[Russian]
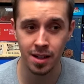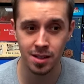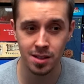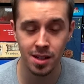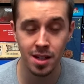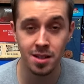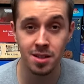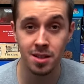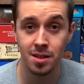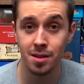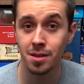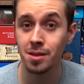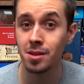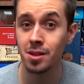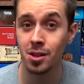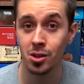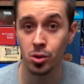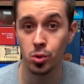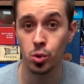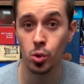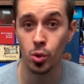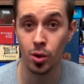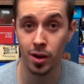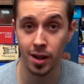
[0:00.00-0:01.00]
кстати, не
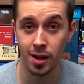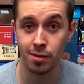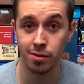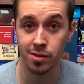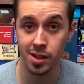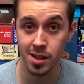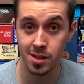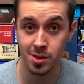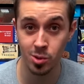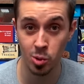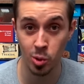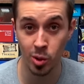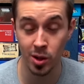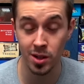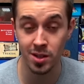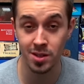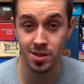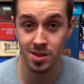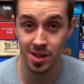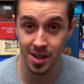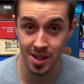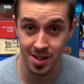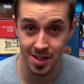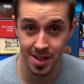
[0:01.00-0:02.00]
только в настольной
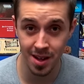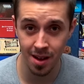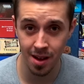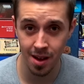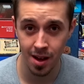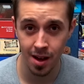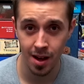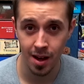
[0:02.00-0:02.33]
среде,